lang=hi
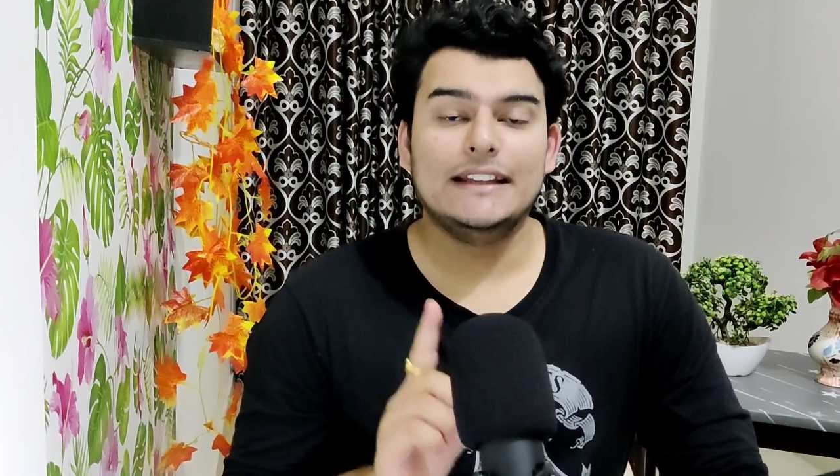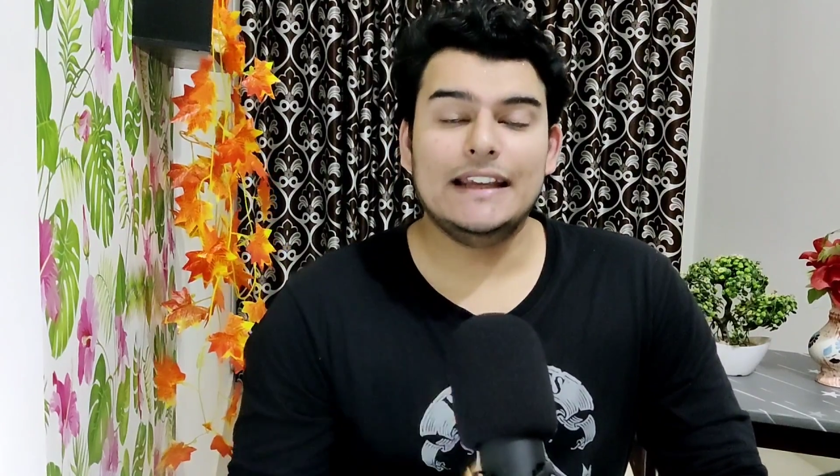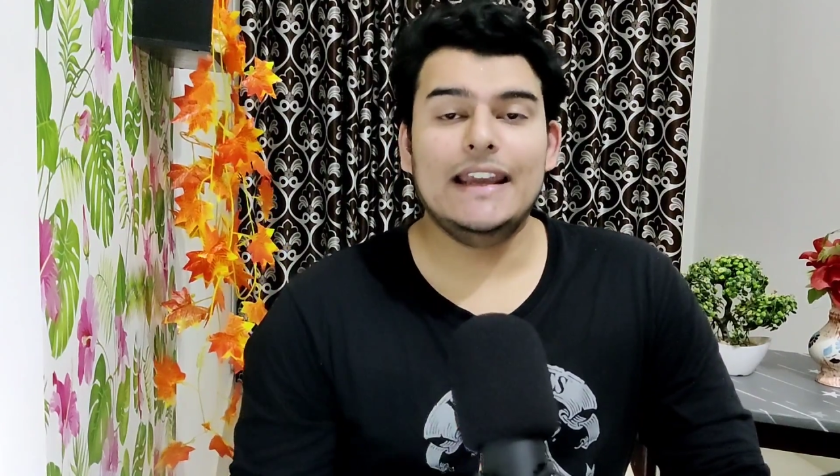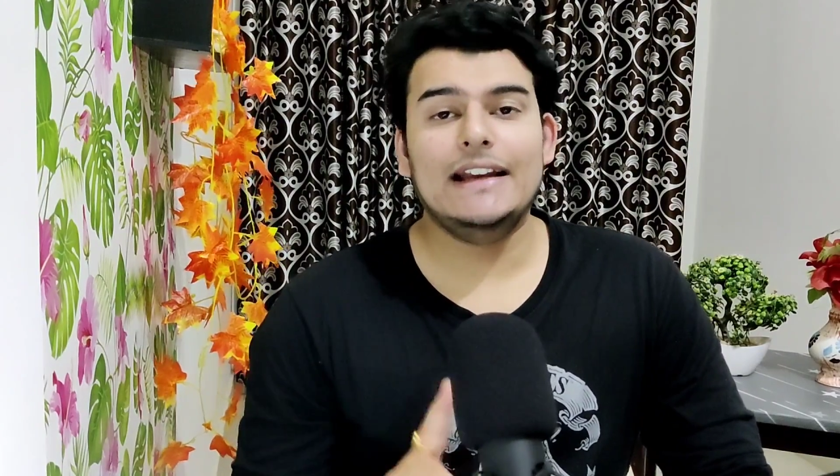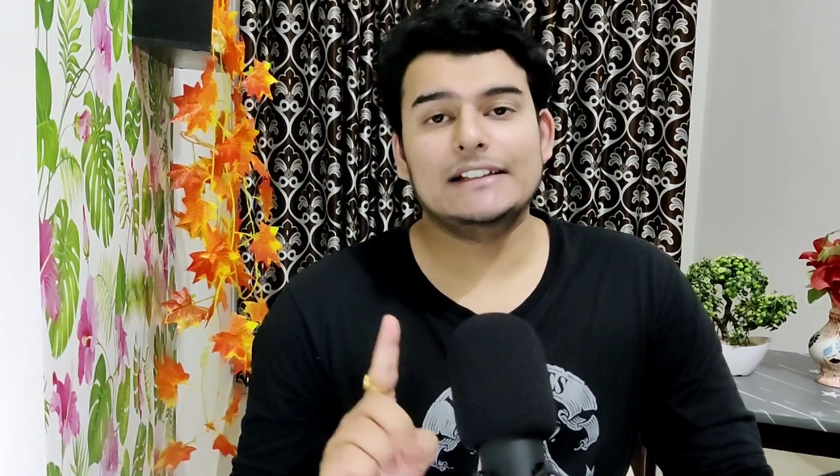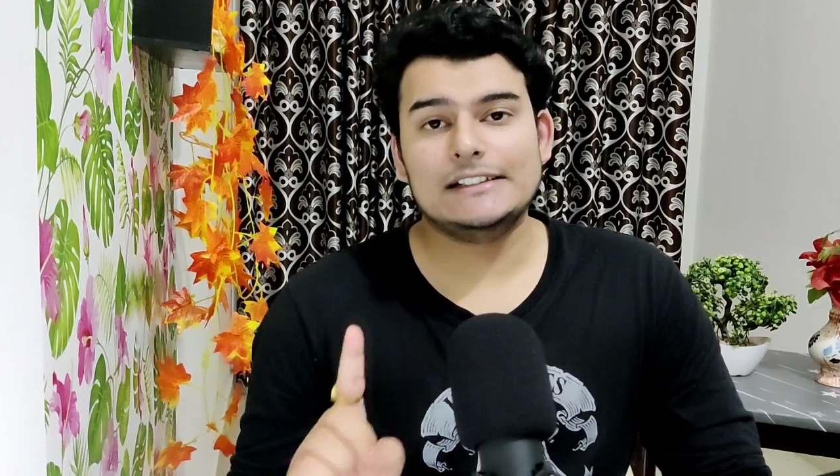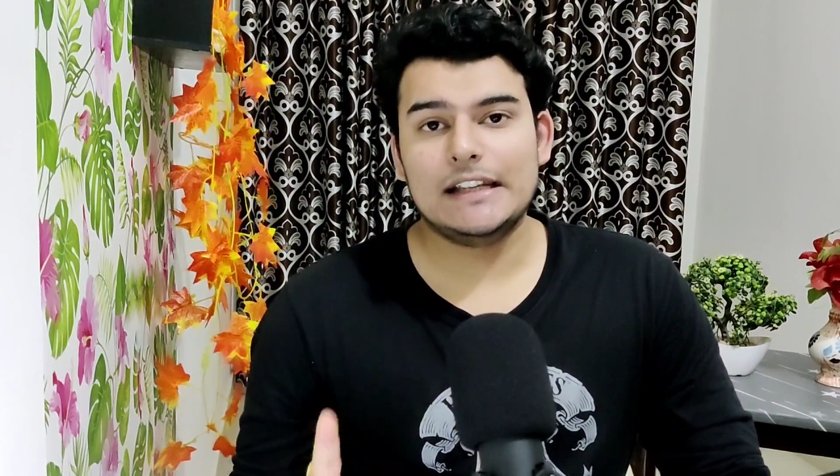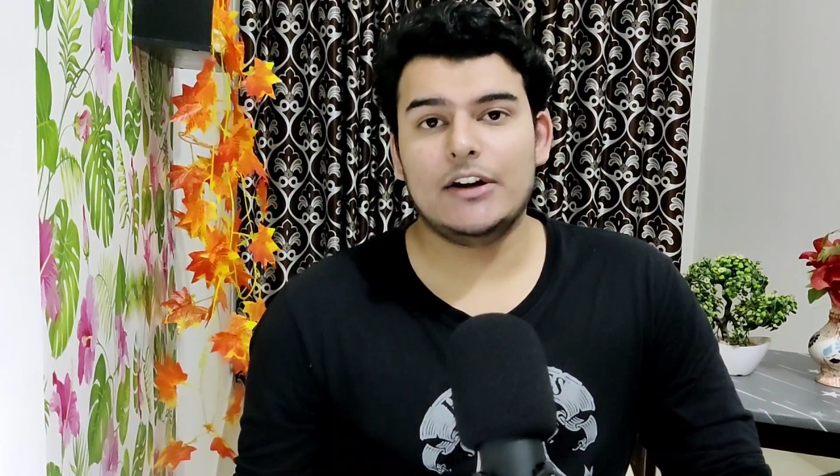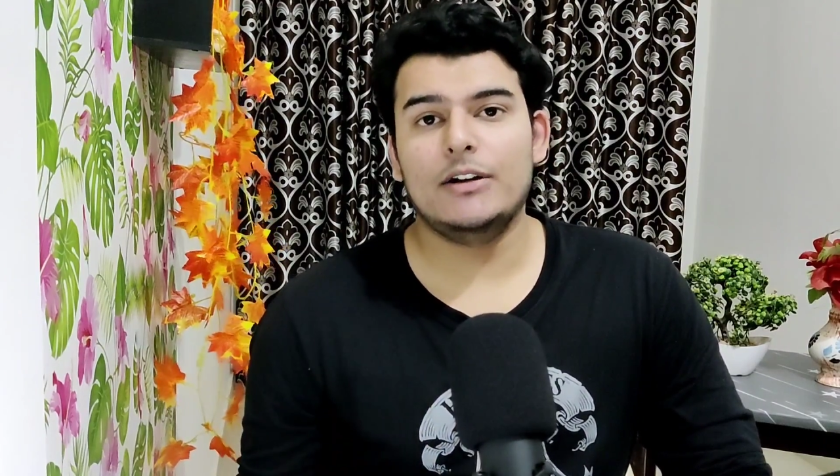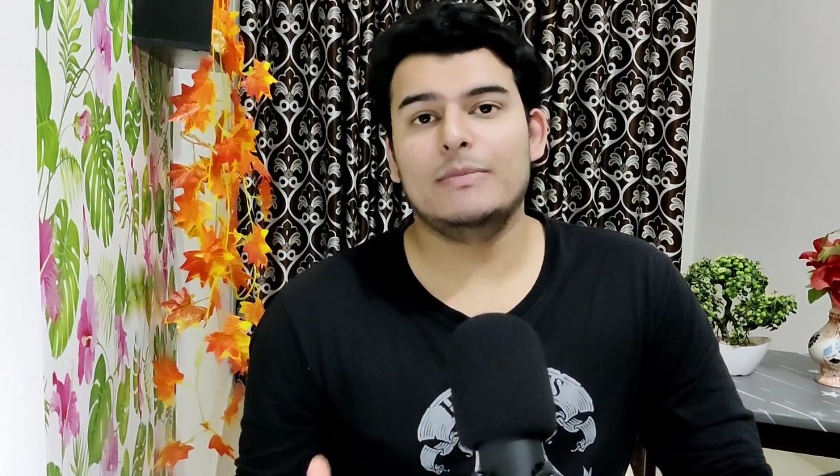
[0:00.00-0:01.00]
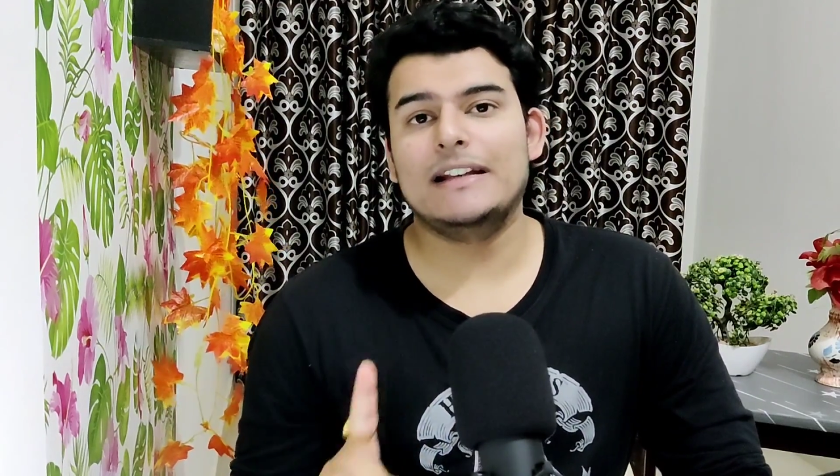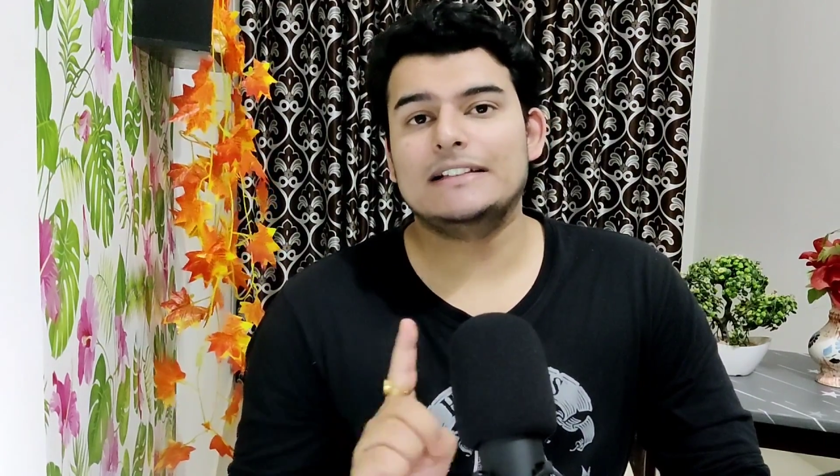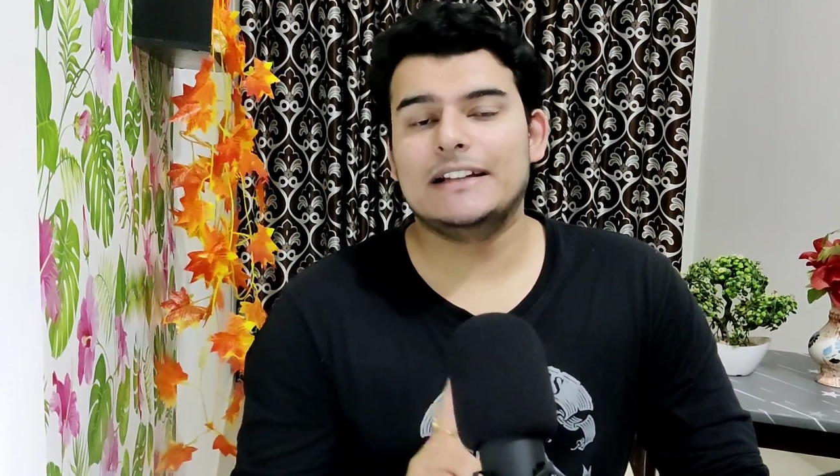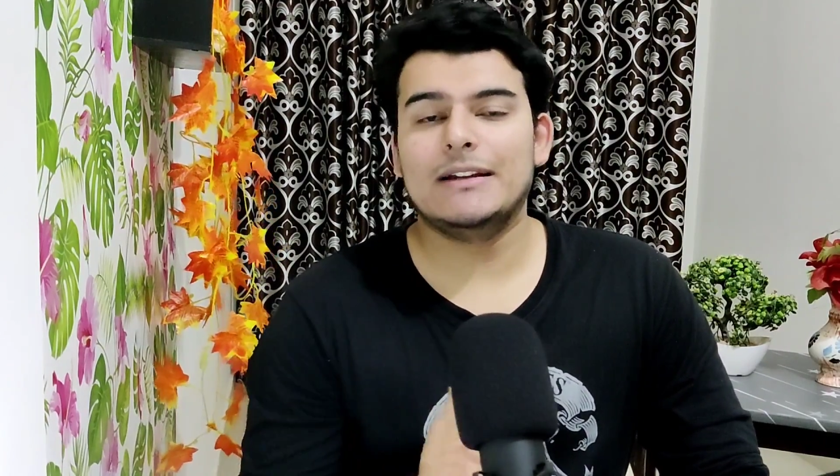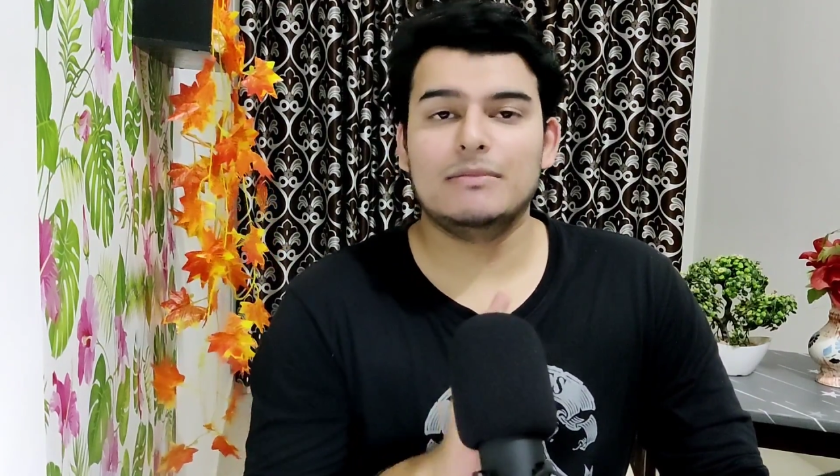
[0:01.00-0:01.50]
ये एक स्टेरॉयड
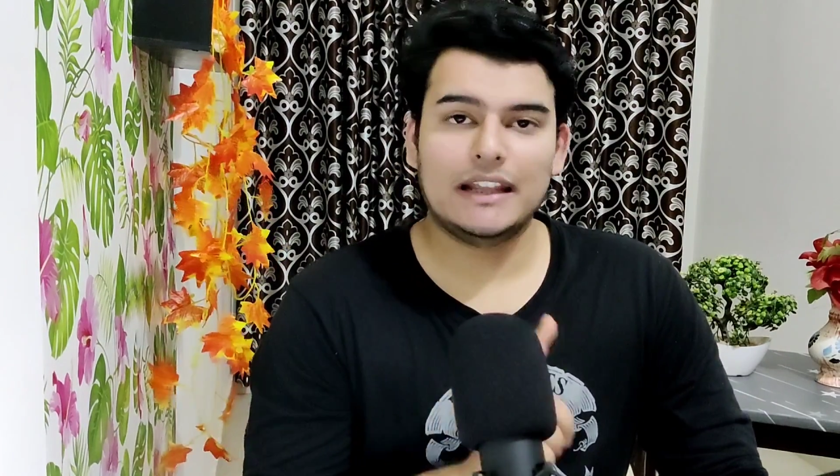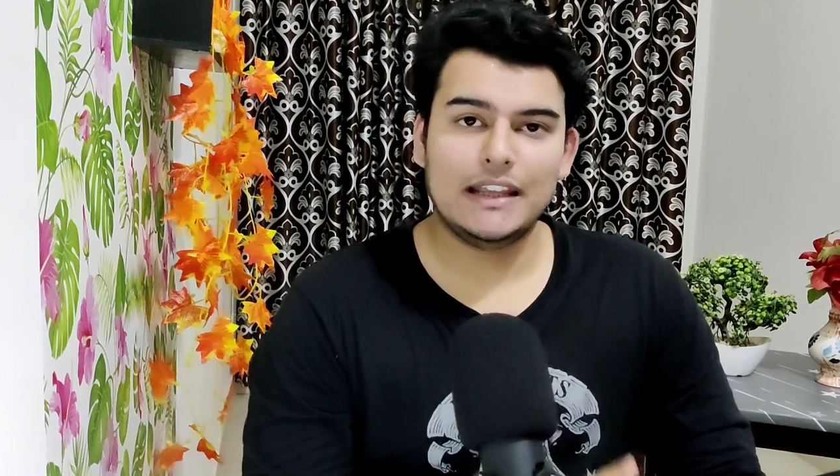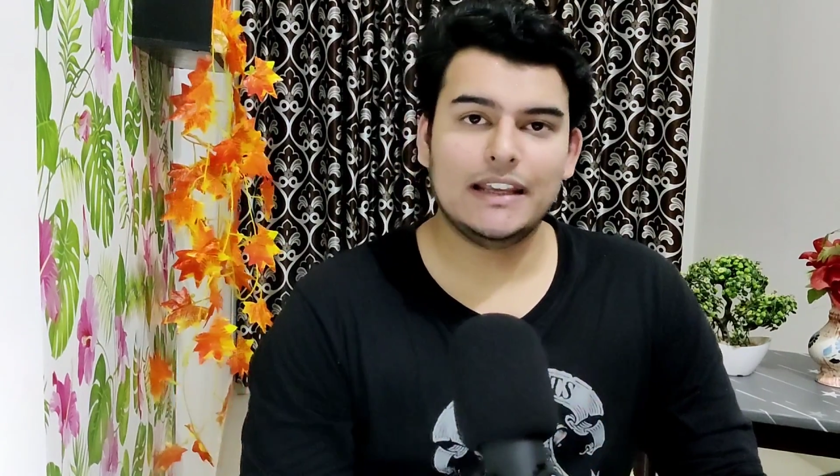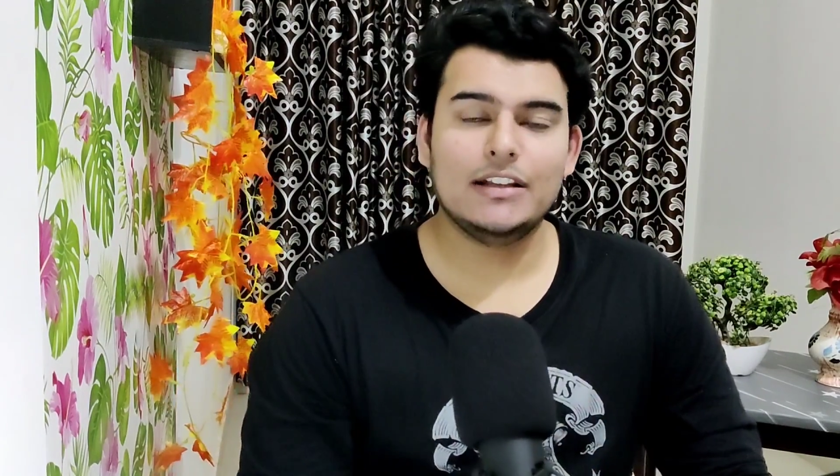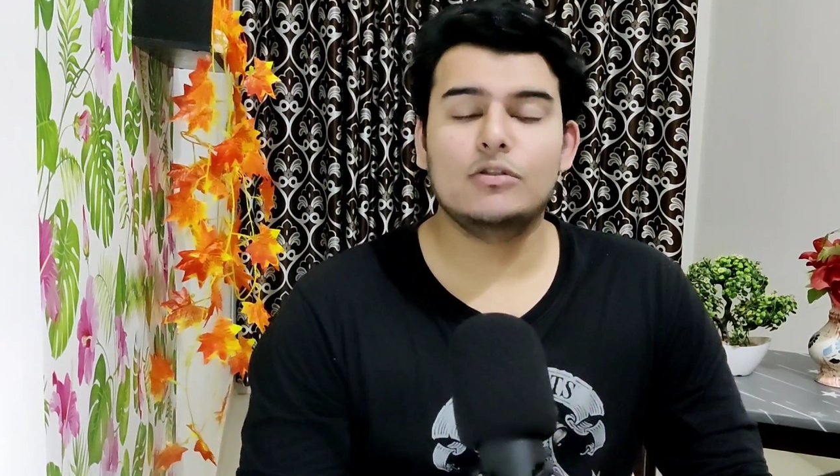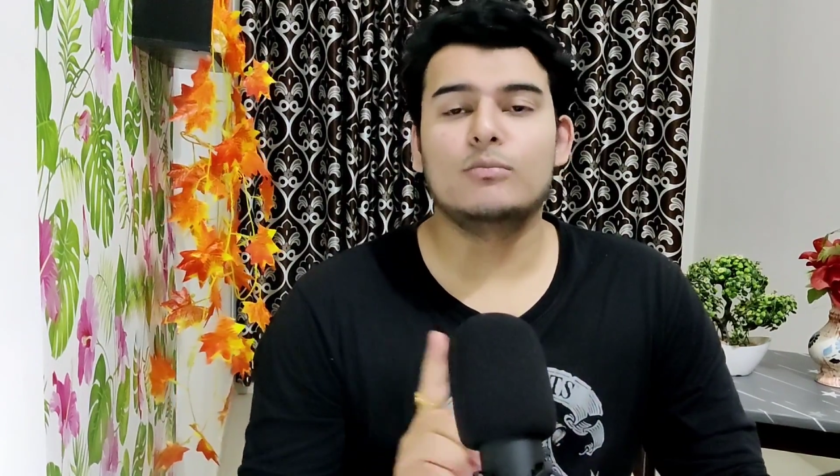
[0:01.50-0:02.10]
बेस्ड क्रीम नहीं है